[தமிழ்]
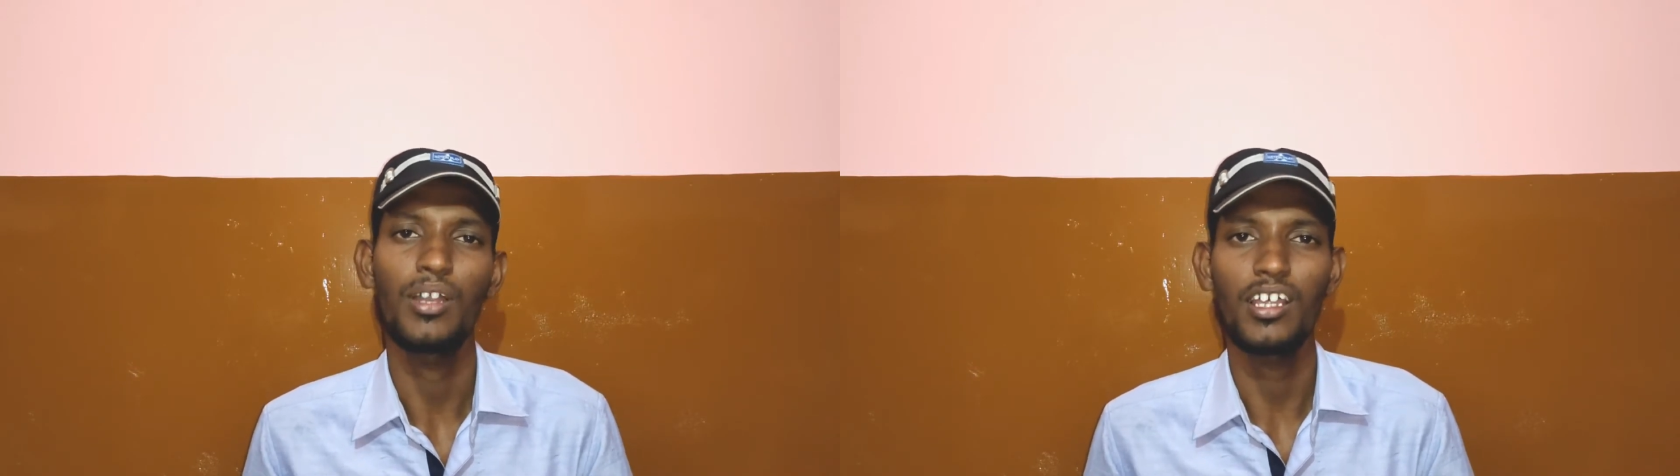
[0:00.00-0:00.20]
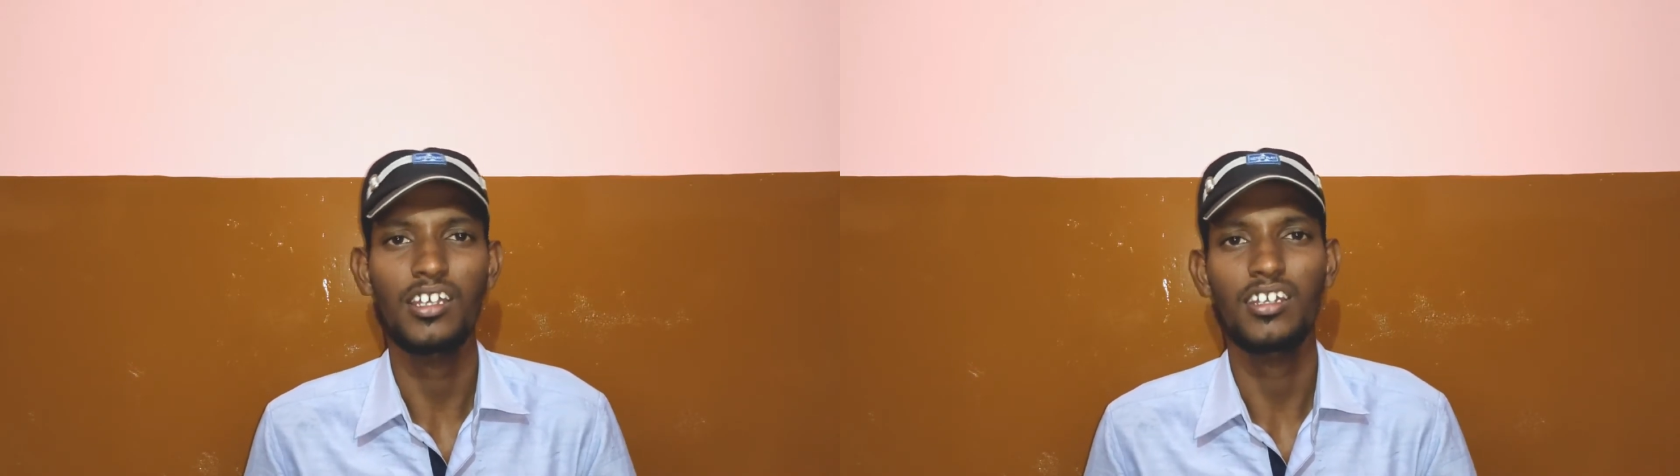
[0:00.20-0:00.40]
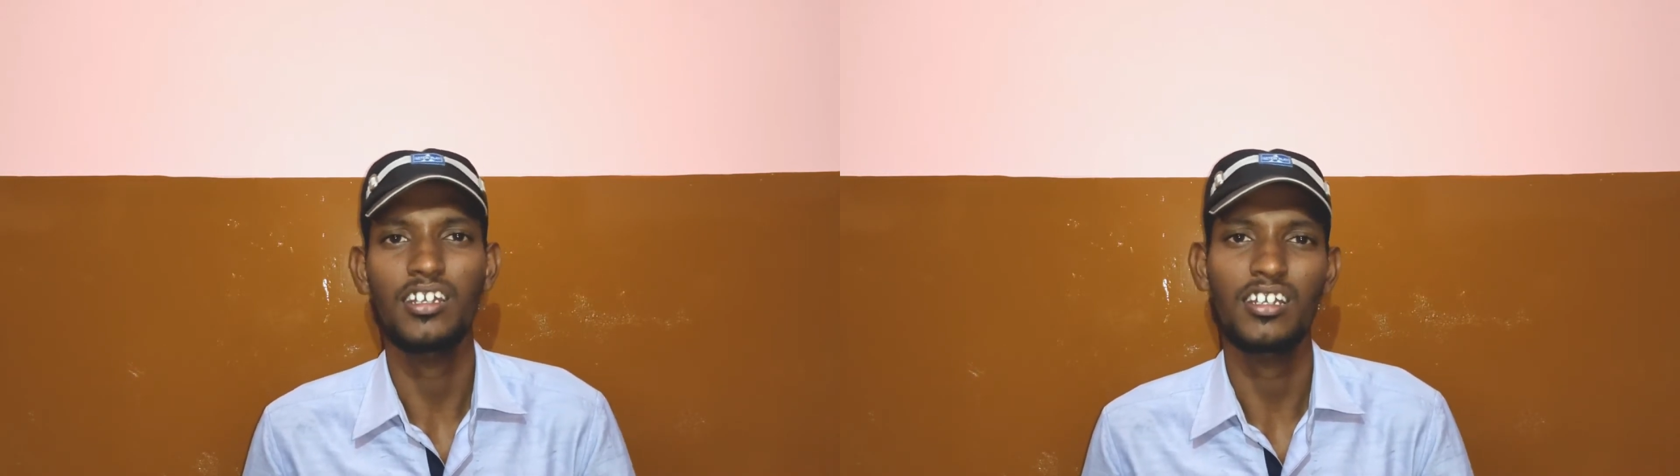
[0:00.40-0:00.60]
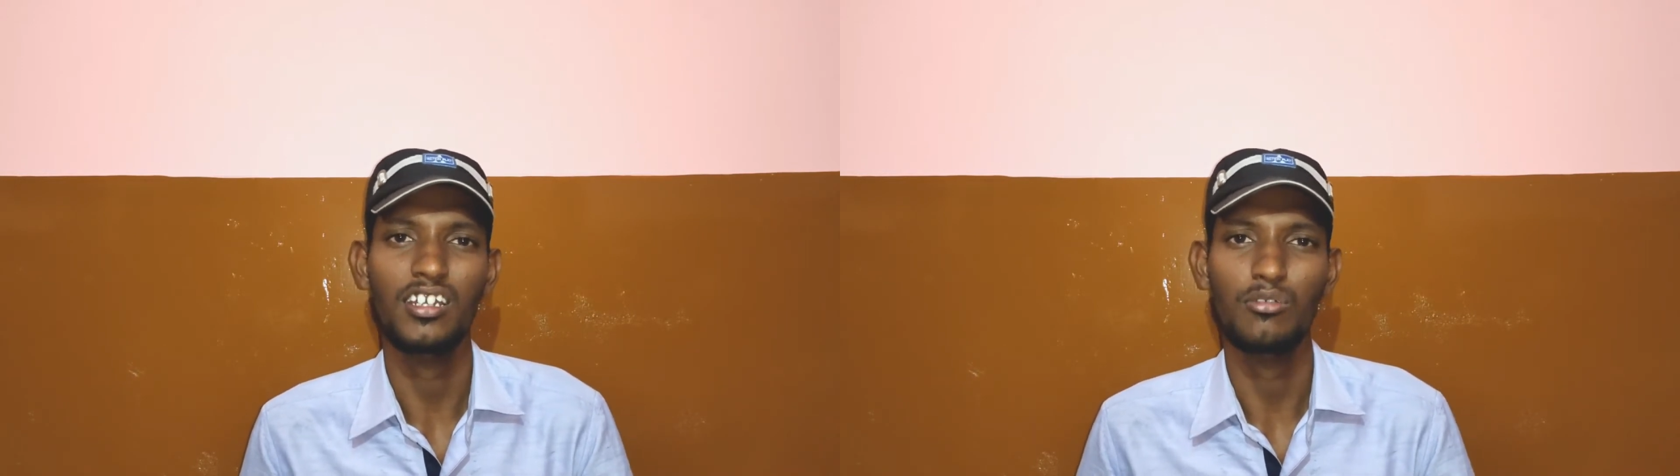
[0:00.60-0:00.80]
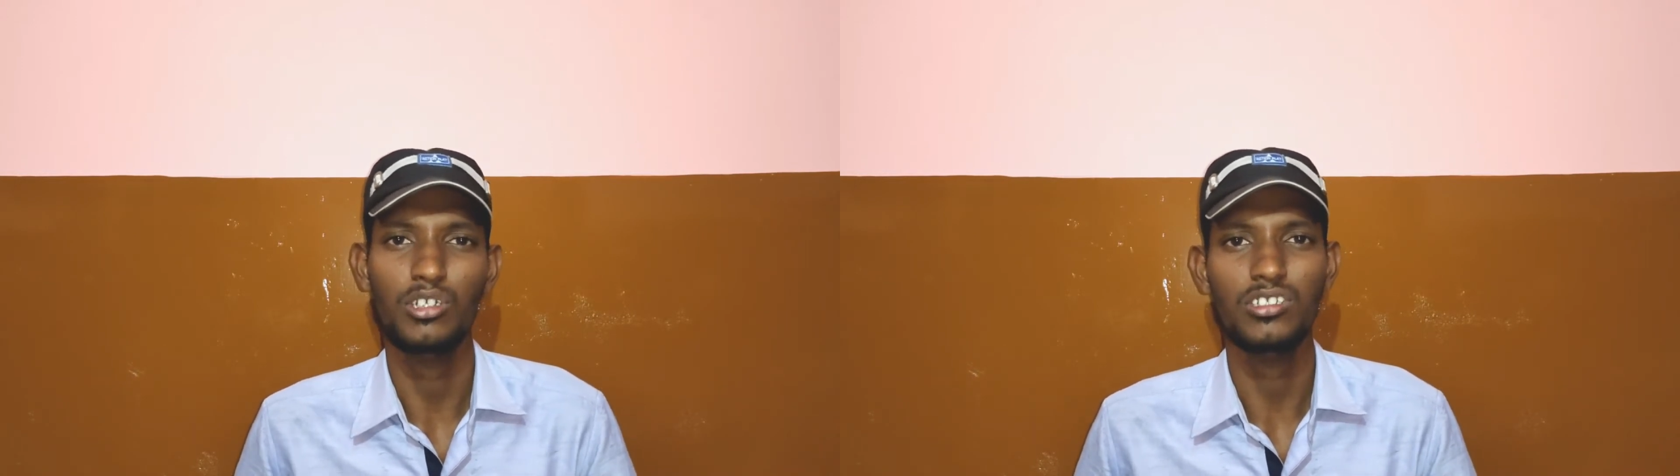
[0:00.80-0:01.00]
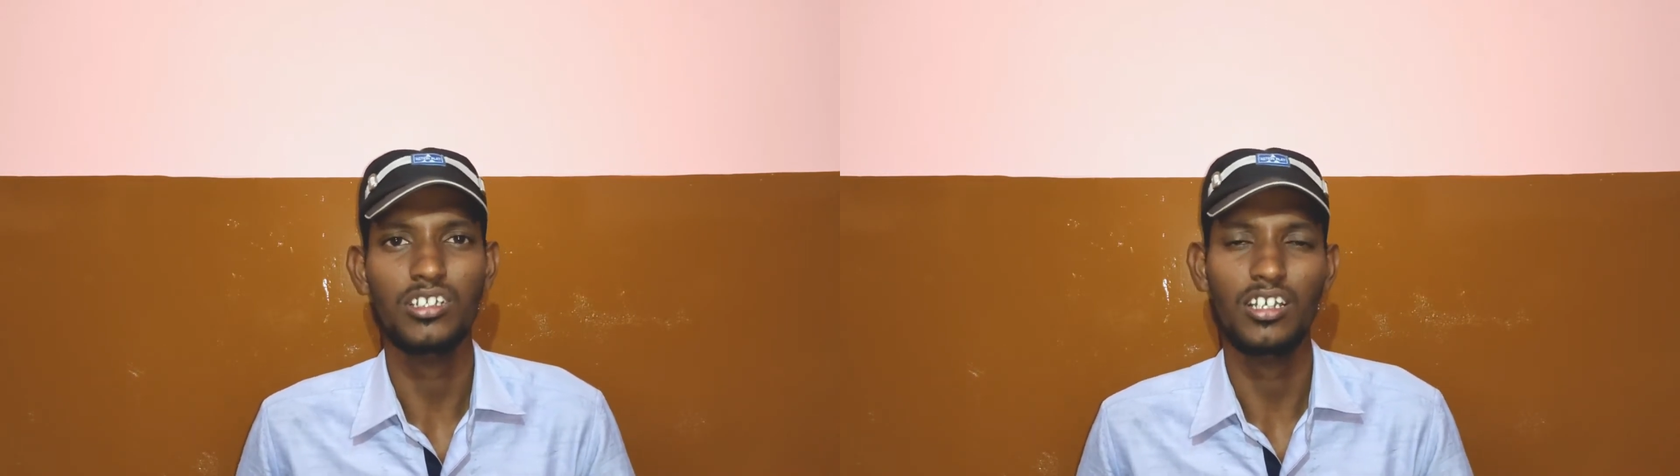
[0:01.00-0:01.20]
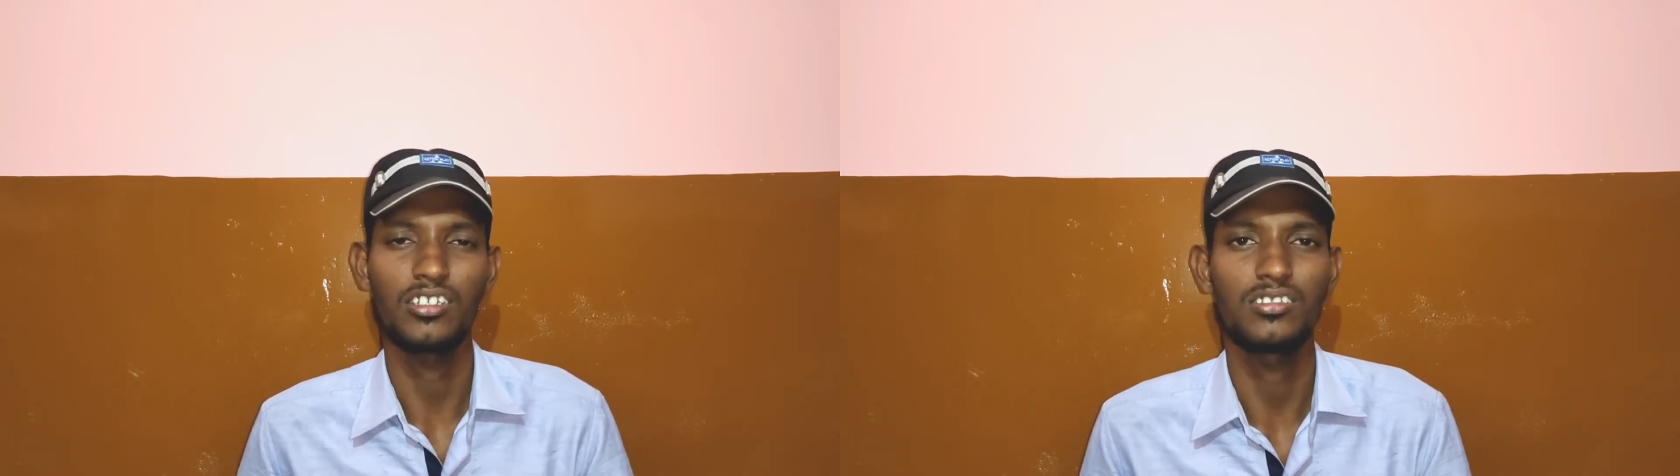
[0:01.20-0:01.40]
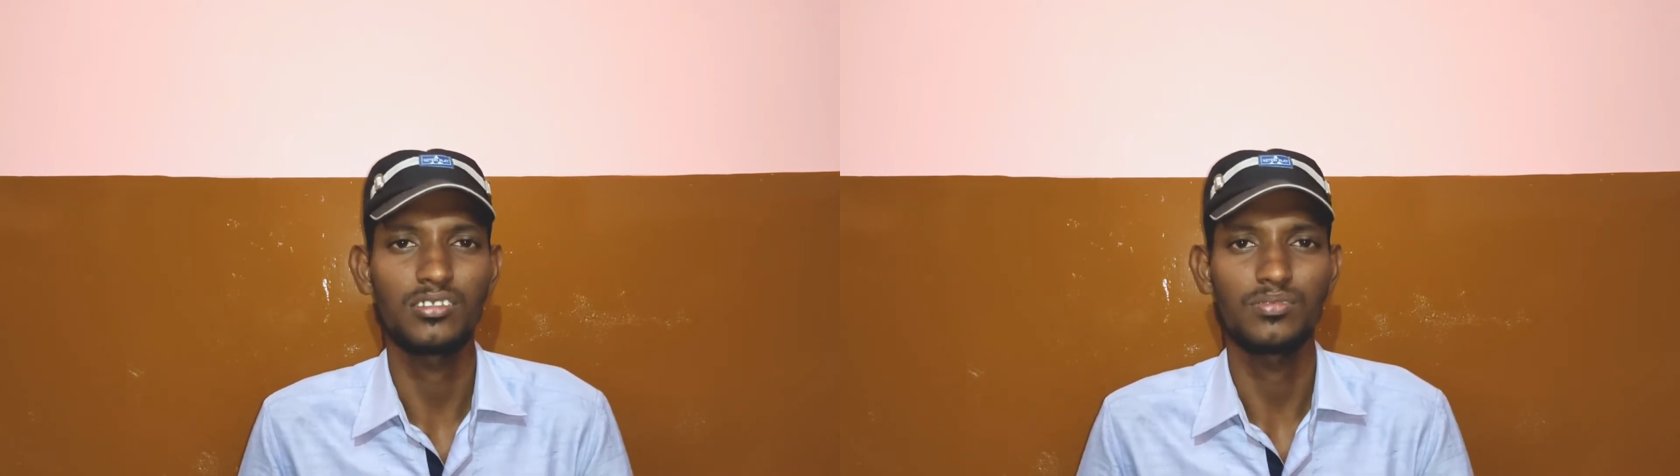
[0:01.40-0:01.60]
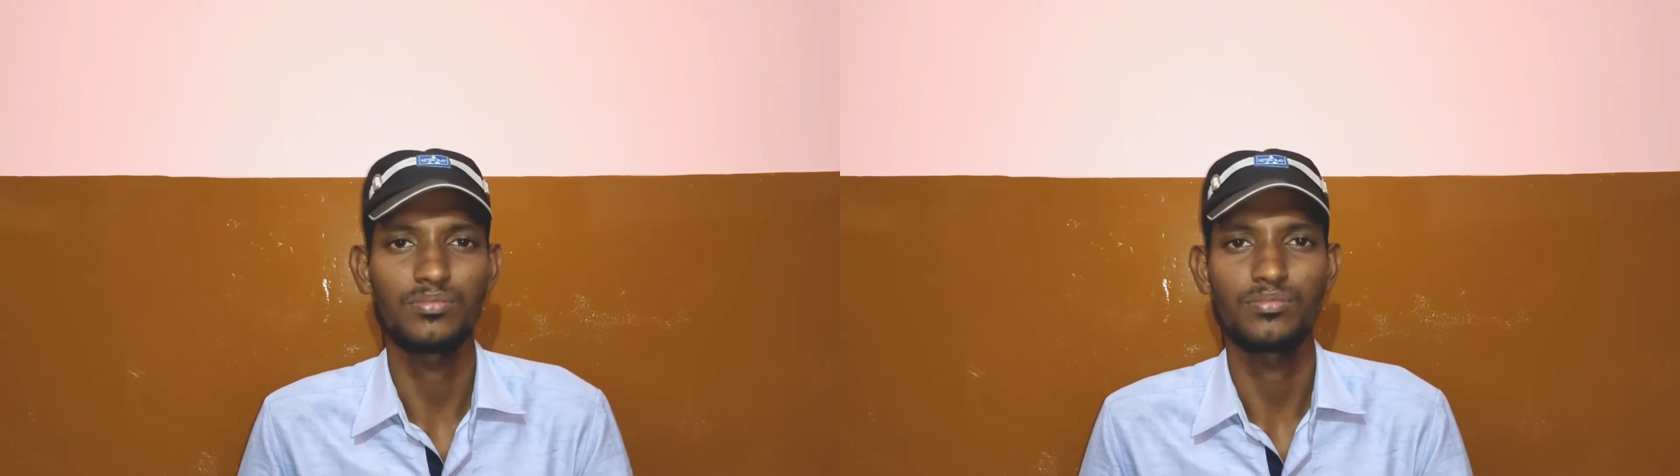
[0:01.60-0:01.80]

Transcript: பலாயிரக்கணக்கான வருஷங்கள் ஆயிடுச்சு